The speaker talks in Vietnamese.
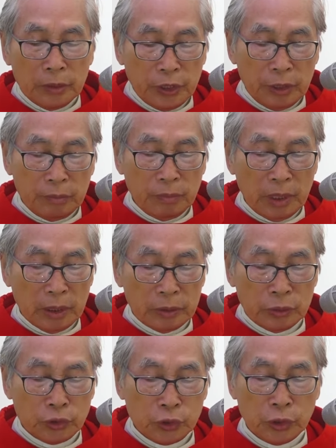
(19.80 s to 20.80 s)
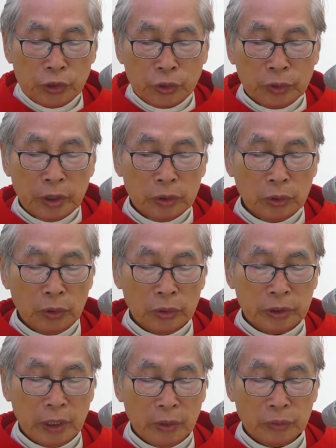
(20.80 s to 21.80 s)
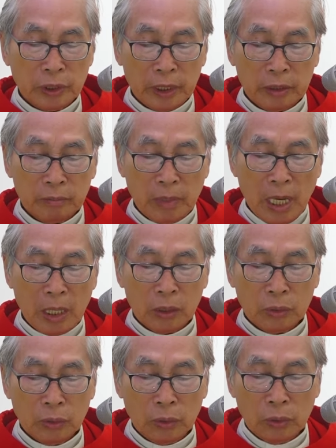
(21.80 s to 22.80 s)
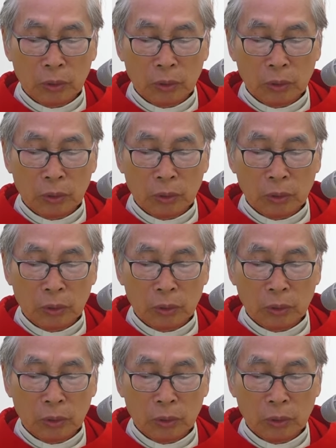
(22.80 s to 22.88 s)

Tin mừng Chúa Giêsu Kitô theo Thánh Marco.